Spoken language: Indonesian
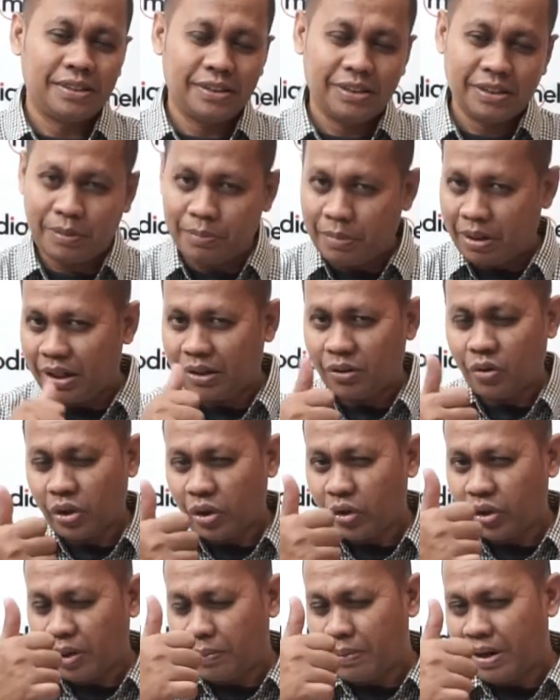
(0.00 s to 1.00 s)
Simbal yang
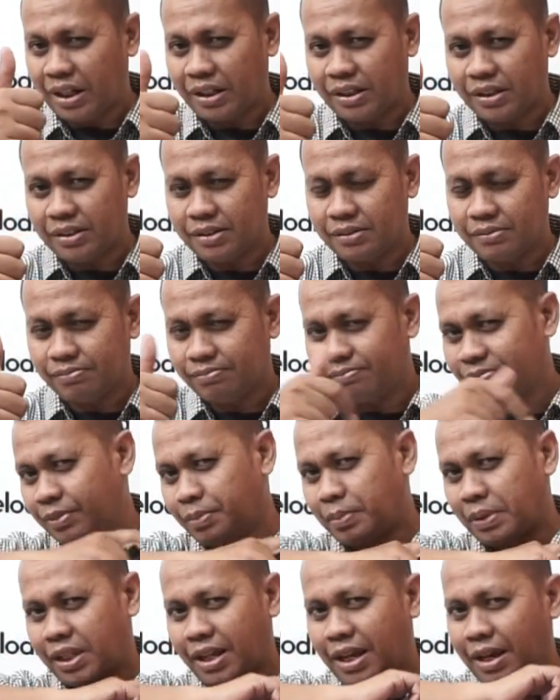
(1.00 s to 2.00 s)
oke-oke banget.
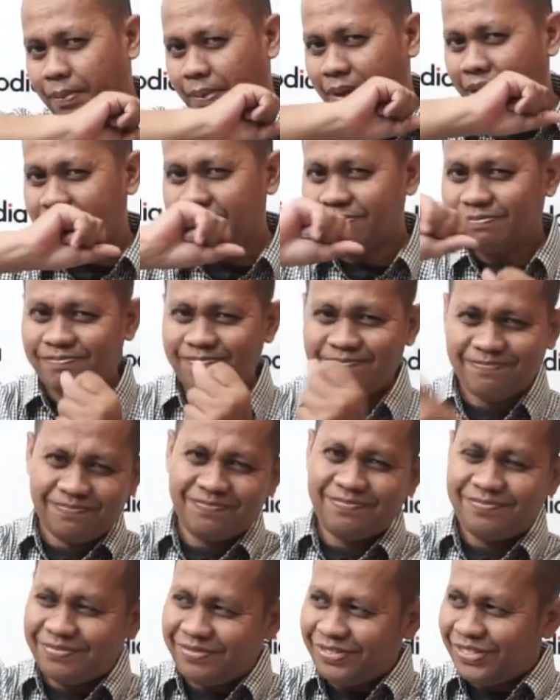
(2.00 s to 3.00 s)
Seperti apa?
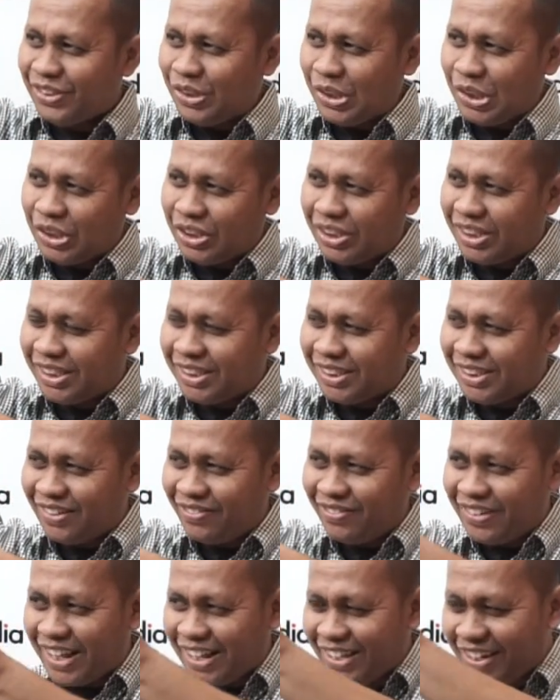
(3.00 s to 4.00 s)
Cus
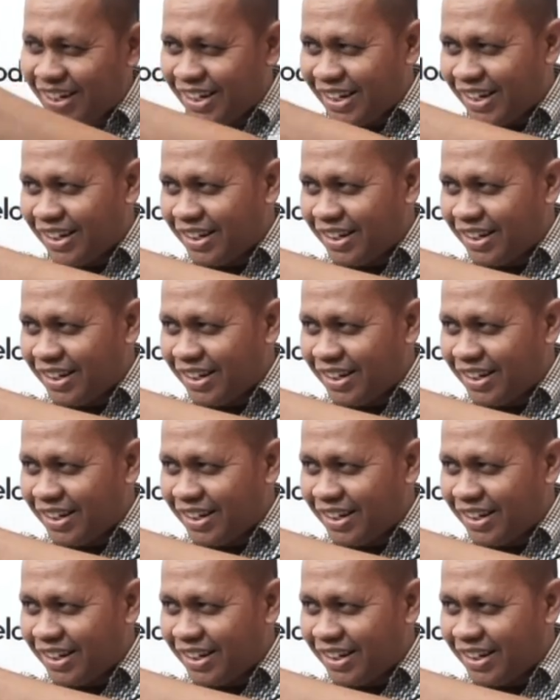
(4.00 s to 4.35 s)
simbalnya.